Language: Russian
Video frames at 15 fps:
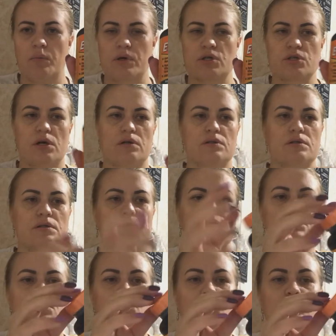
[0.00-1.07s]
Пожалуйста,
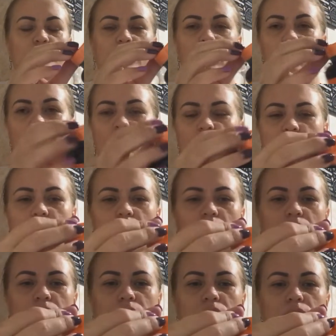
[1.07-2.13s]
все
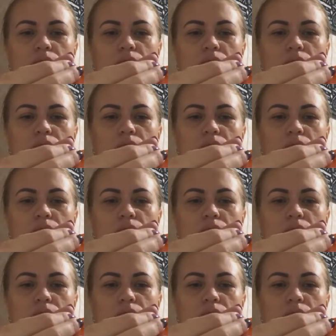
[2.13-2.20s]
запаковано,